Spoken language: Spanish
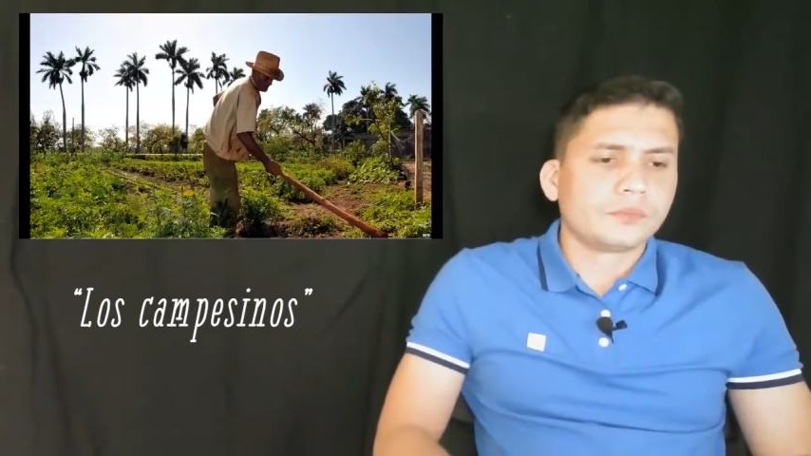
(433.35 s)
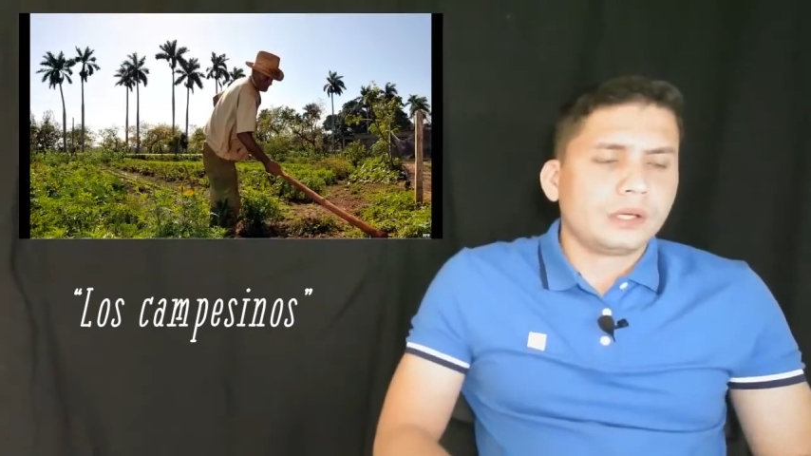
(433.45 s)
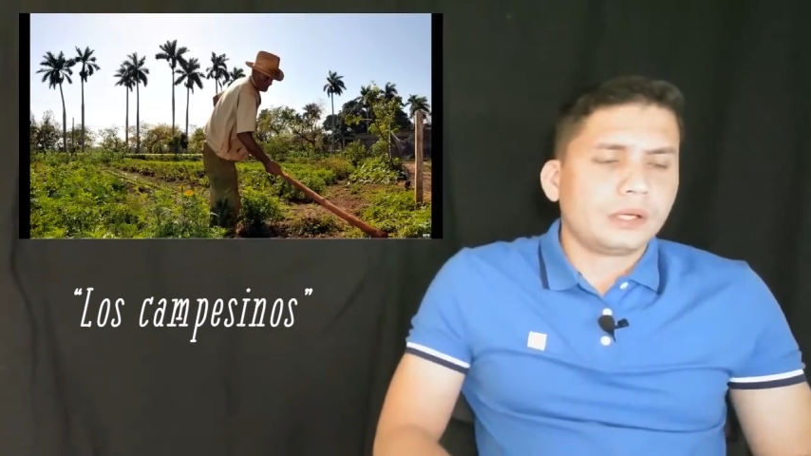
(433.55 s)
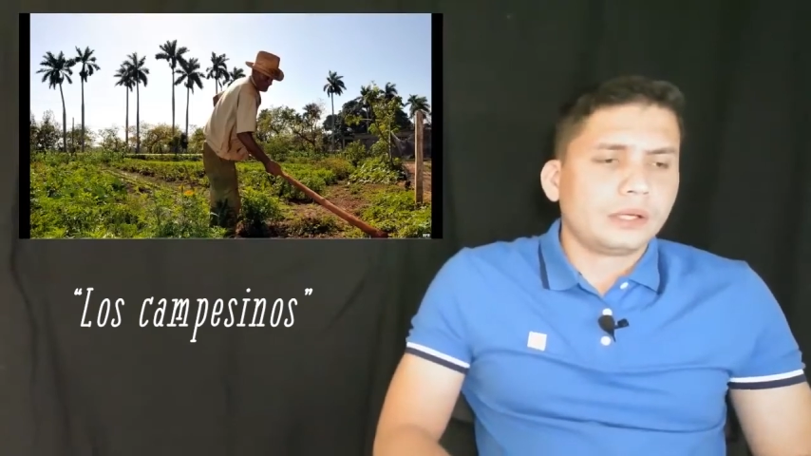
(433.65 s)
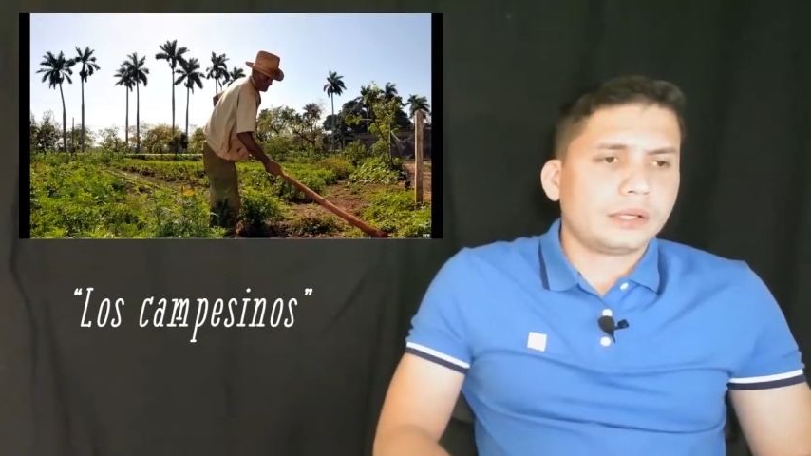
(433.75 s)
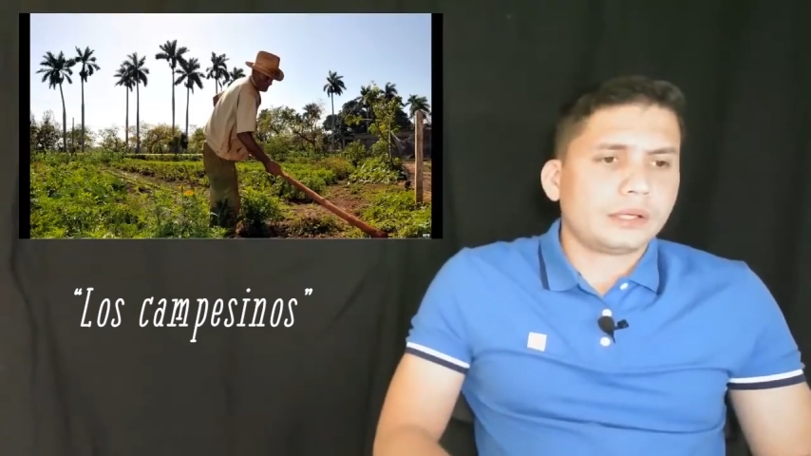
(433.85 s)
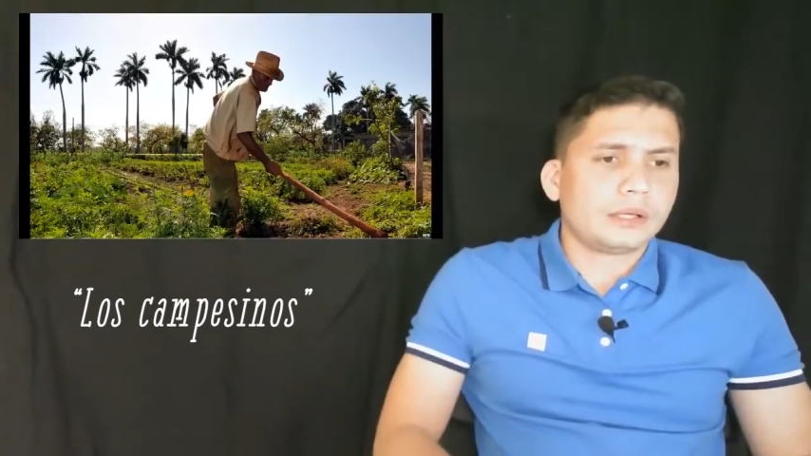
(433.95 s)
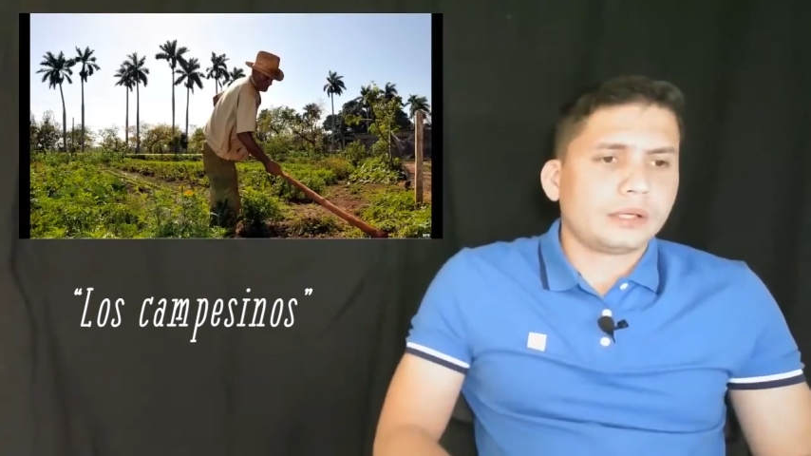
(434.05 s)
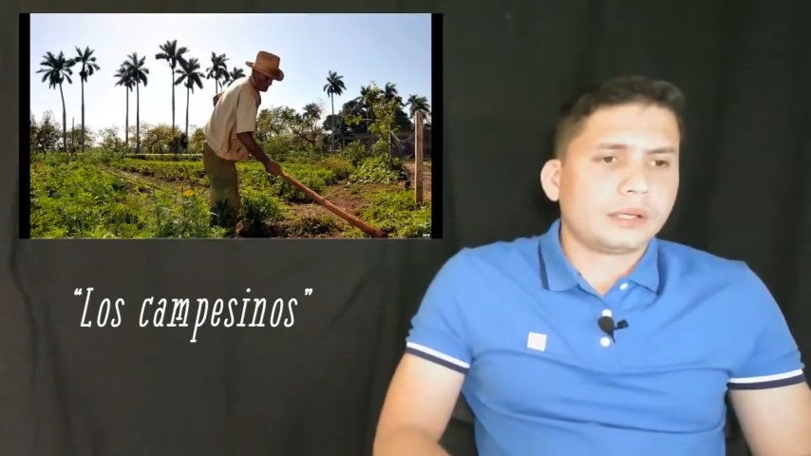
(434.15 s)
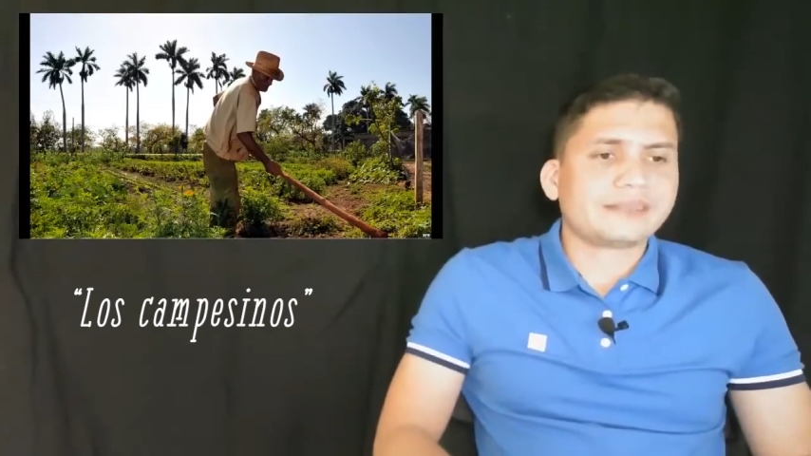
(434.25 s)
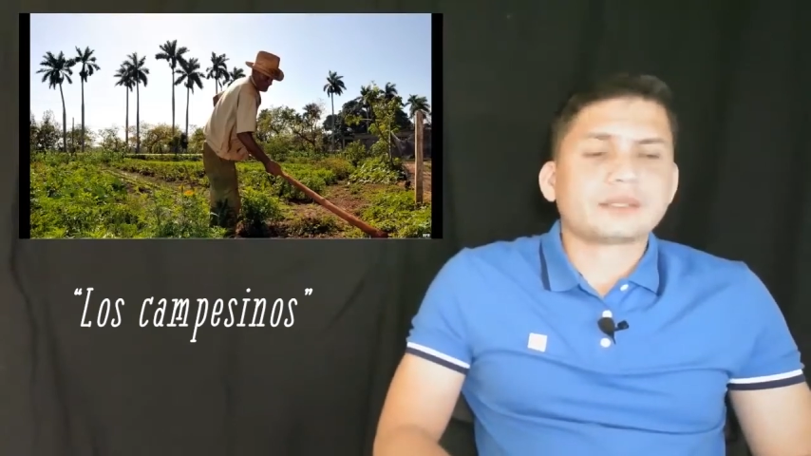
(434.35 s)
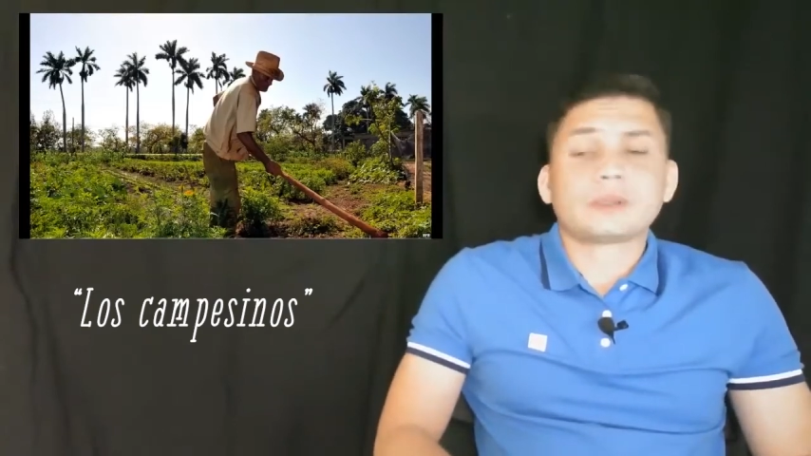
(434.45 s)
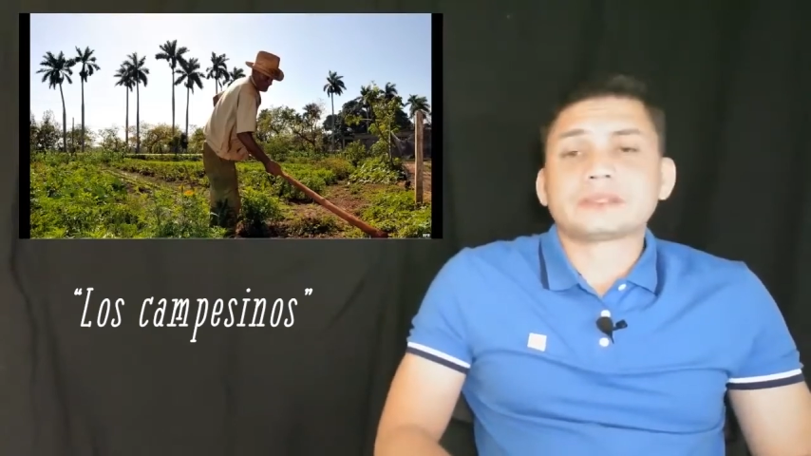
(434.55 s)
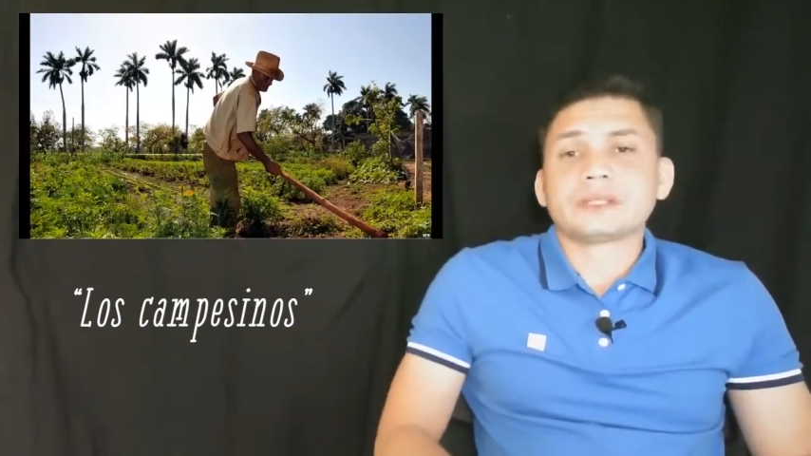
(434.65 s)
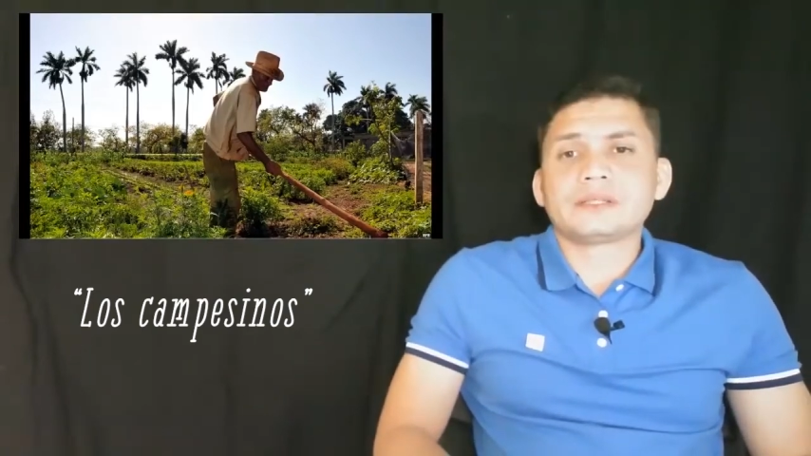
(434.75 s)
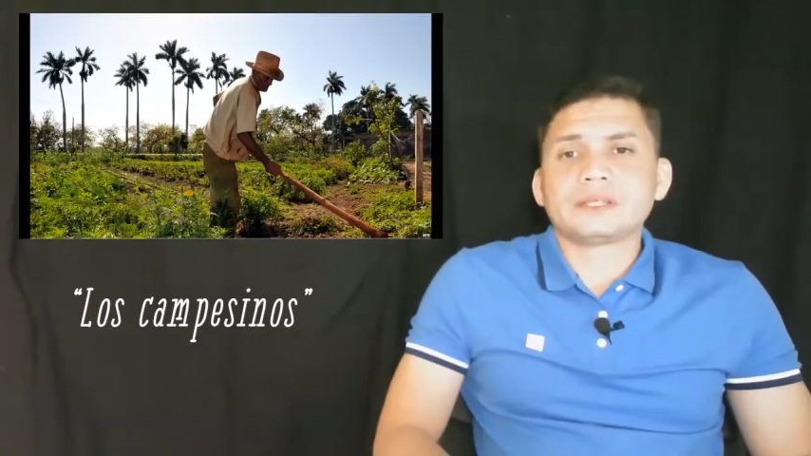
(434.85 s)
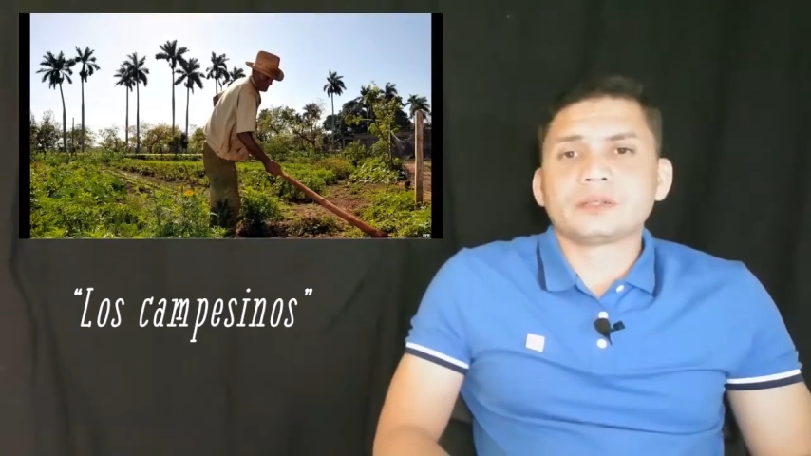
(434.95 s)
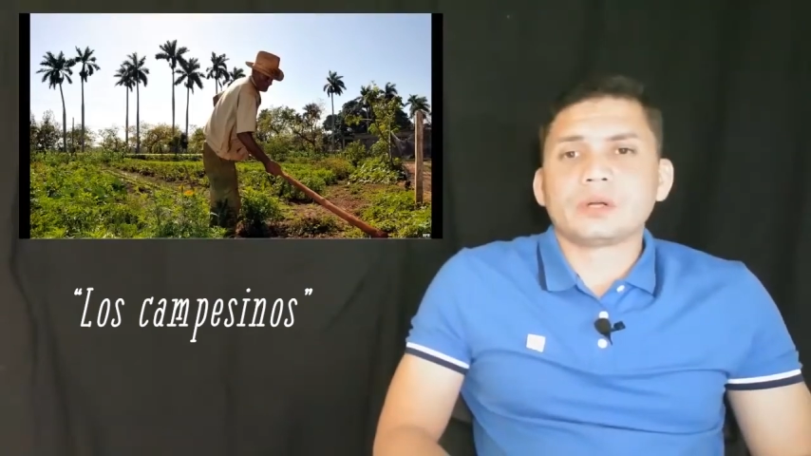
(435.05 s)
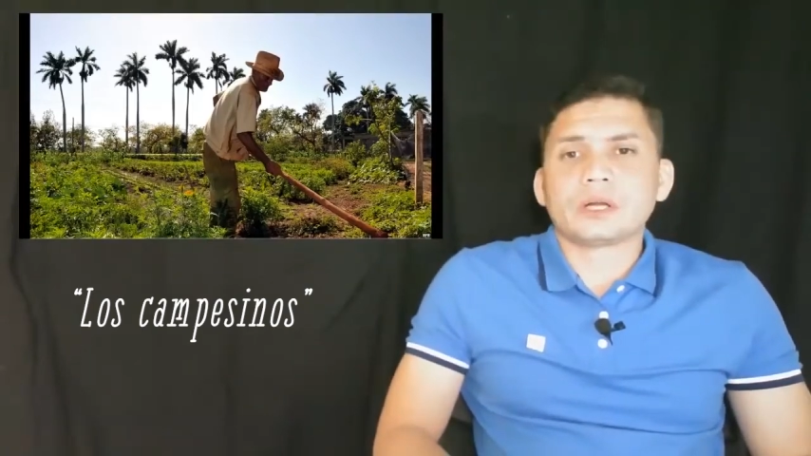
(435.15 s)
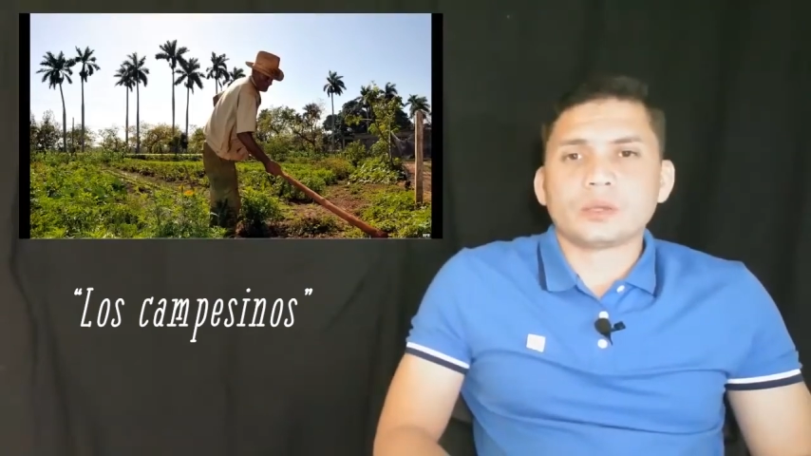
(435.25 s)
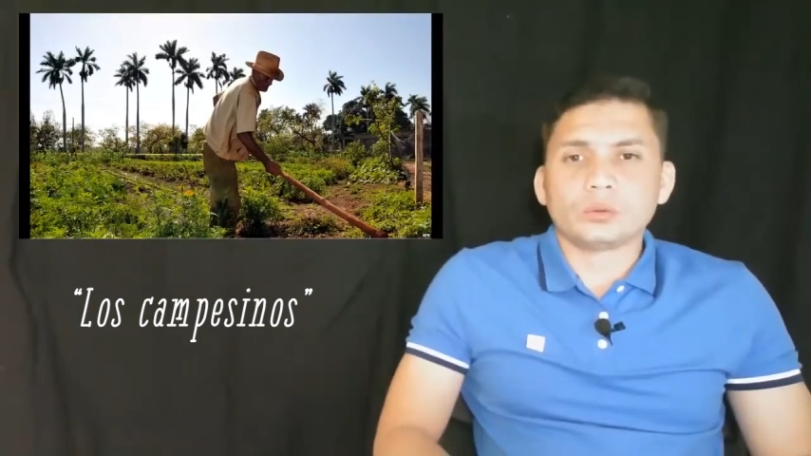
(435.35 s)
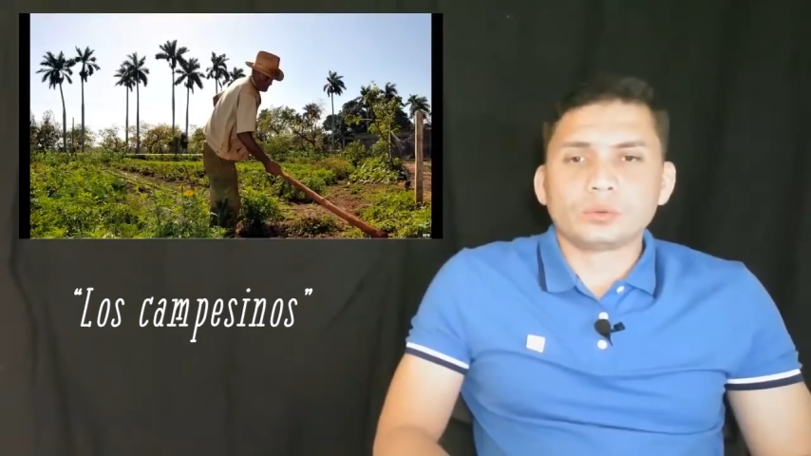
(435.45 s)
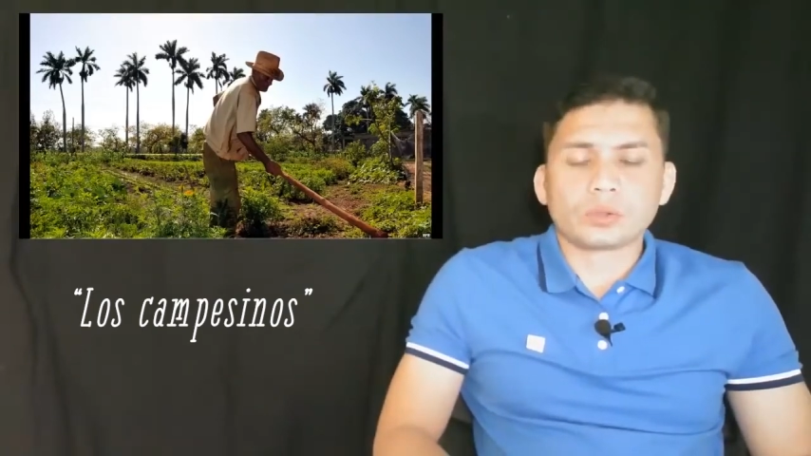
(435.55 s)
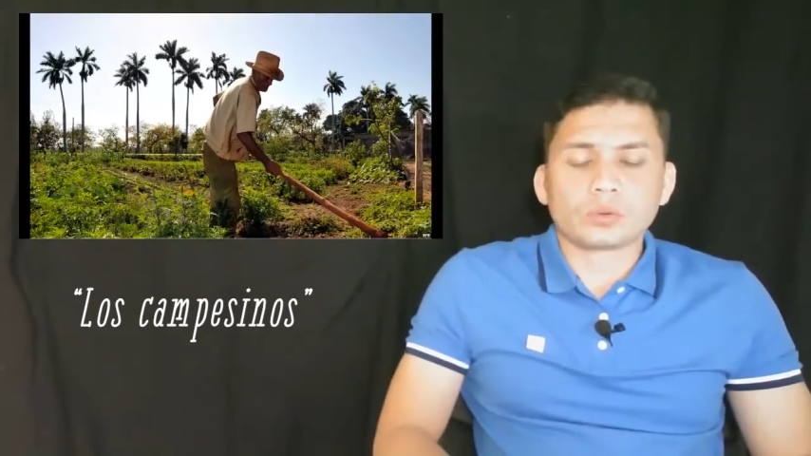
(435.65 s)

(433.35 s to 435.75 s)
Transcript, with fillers: Eh, esa va a seguir siendo la agricultura